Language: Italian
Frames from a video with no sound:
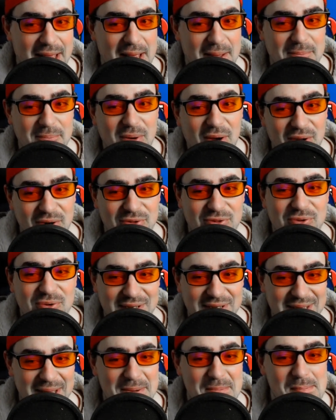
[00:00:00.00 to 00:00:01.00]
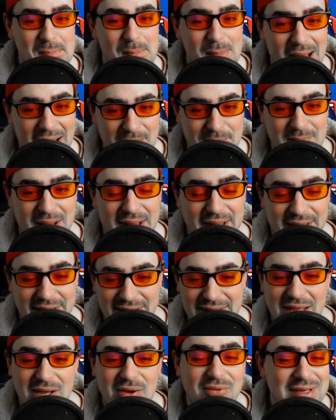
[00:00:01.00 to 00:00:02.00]
Mordug Mama
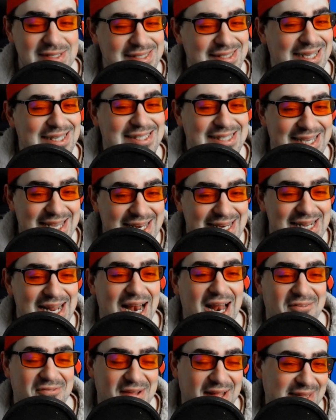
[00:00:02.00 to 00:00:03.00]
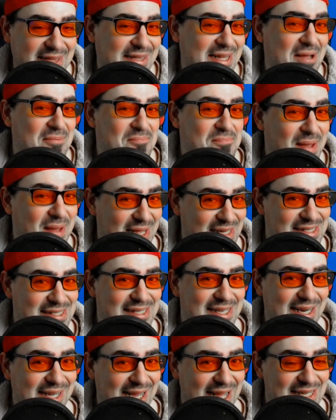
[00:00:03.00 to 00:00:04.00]
questa skin l'ha fatta
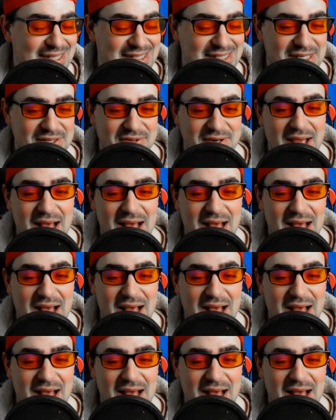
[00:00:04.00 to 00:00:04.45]
Belsa ragazzi Non è